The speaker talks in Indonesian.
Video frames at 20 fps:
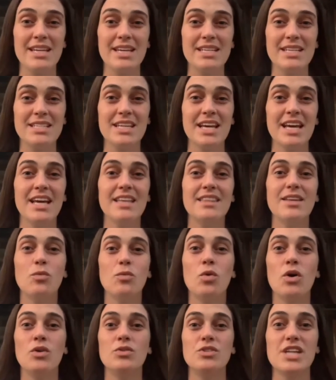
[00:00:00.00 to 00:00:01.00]
yang
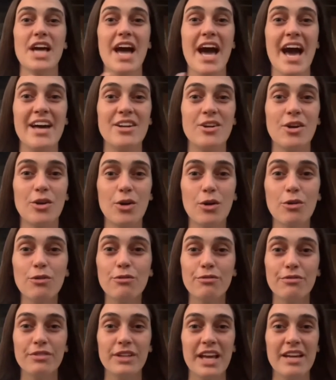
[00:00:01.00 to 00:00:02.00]
siap dan
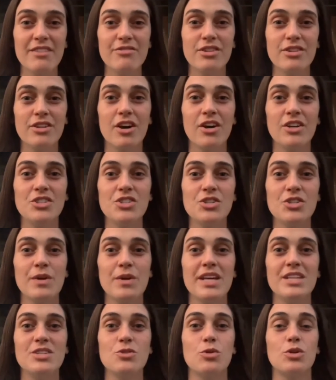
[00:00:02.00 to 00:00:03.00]
tidak akan
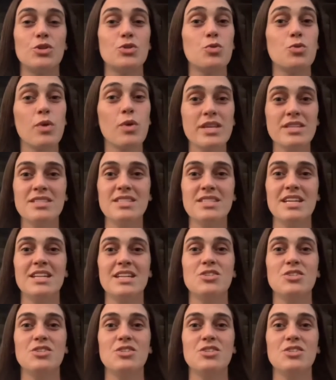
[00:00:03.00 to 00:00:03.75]
terkontaminasi,